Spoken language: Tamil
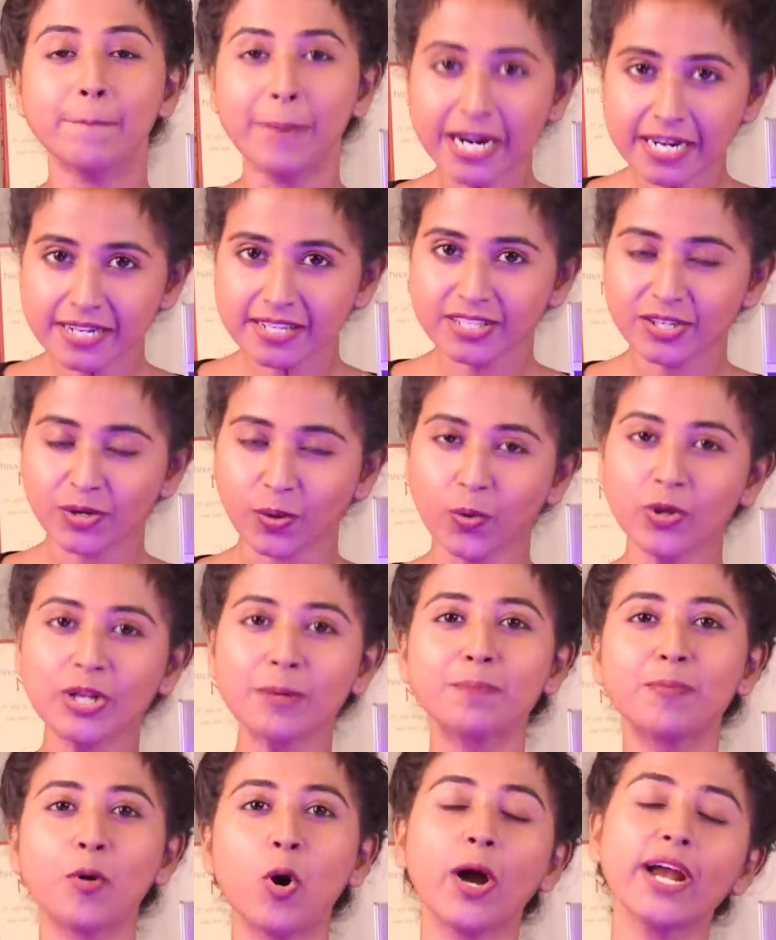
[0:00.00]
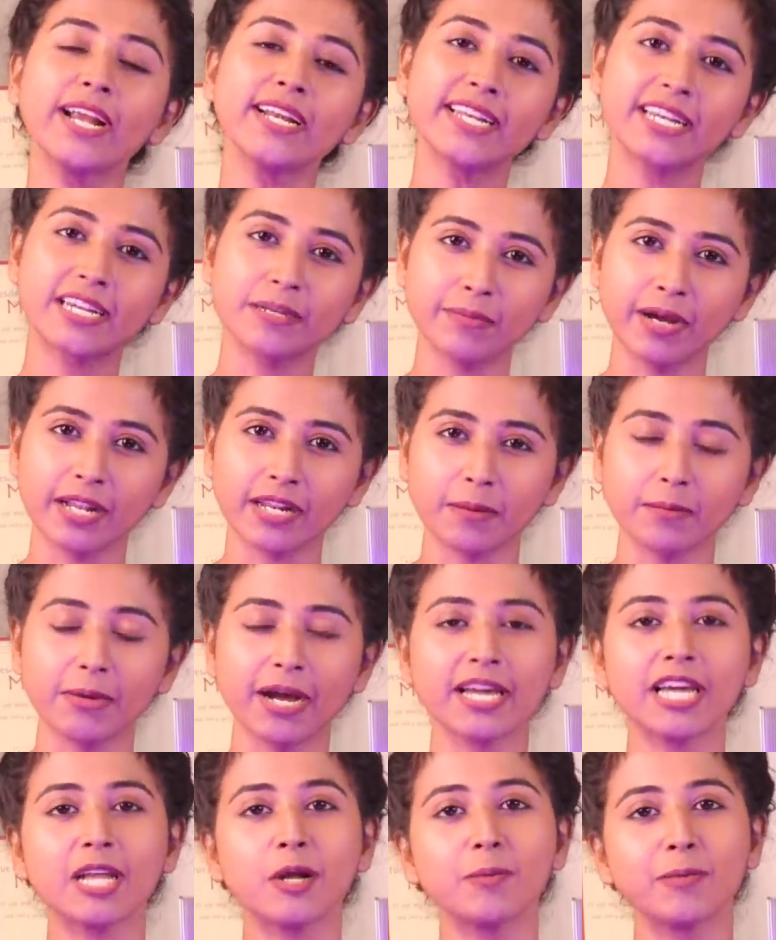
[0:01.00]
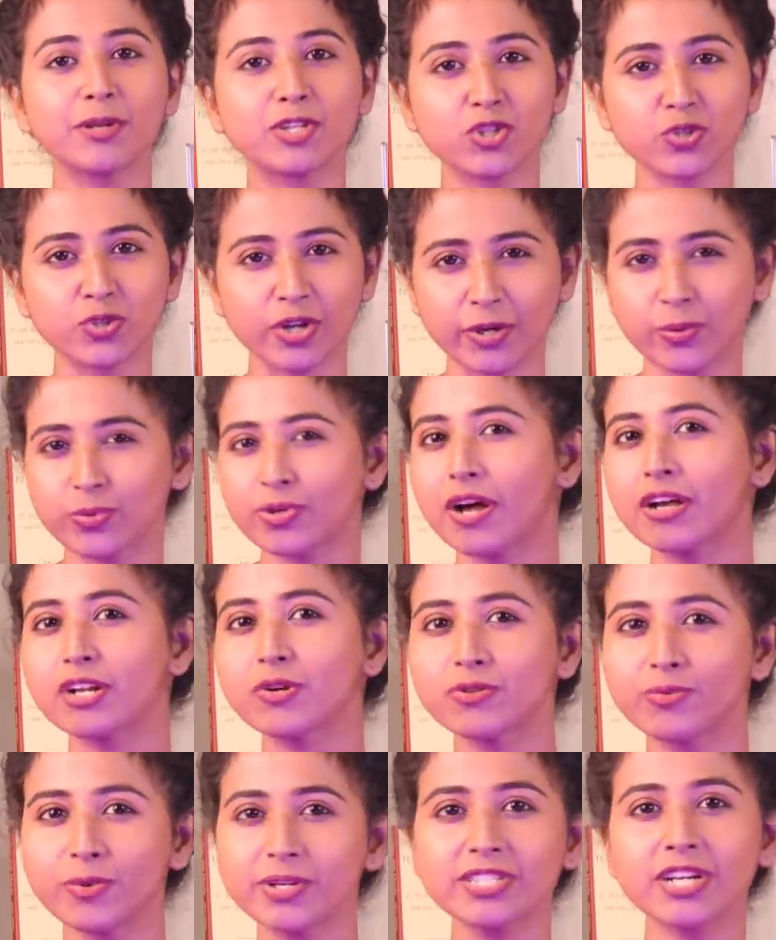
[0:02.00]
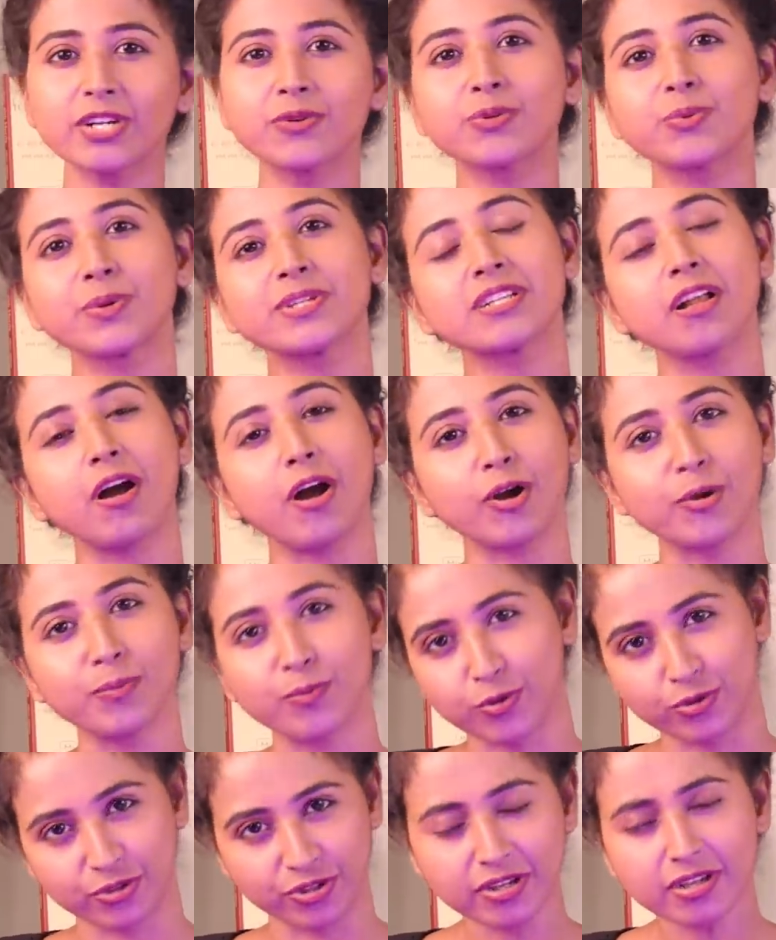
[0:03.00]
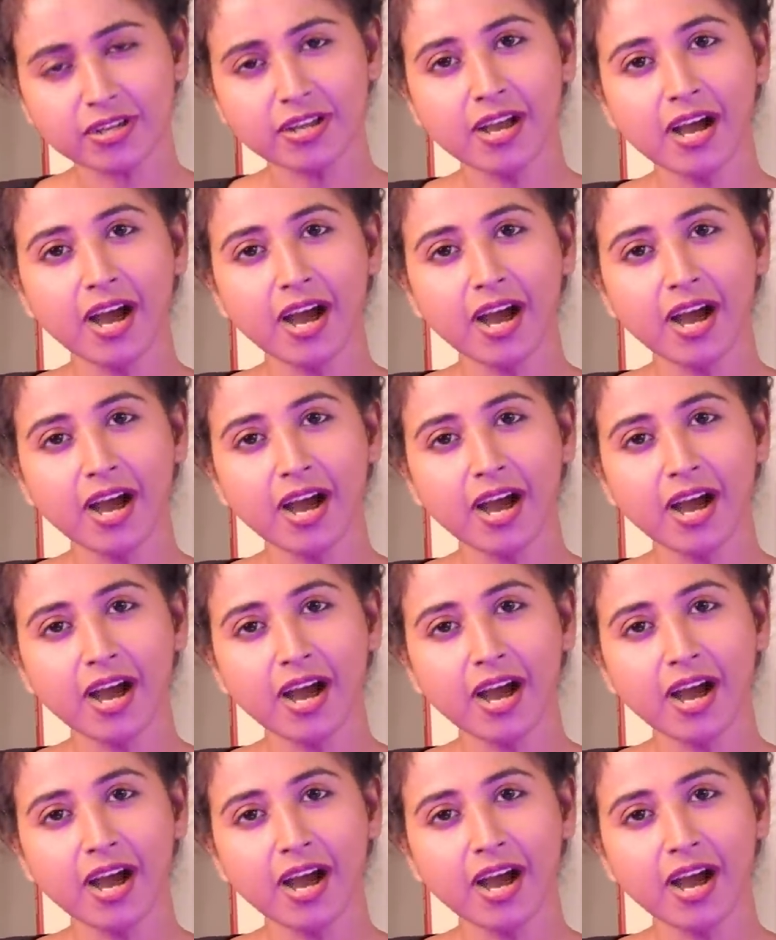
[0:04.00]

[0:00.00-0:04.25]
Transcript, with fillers: பட் ஒரு பாயிண்ட்டுக்கு மேலே பயங்கரமாக மெச்சூர் ஆகி ஒரு அறுபது வயசு எழுபது வயசுலாம் ஆகும்போது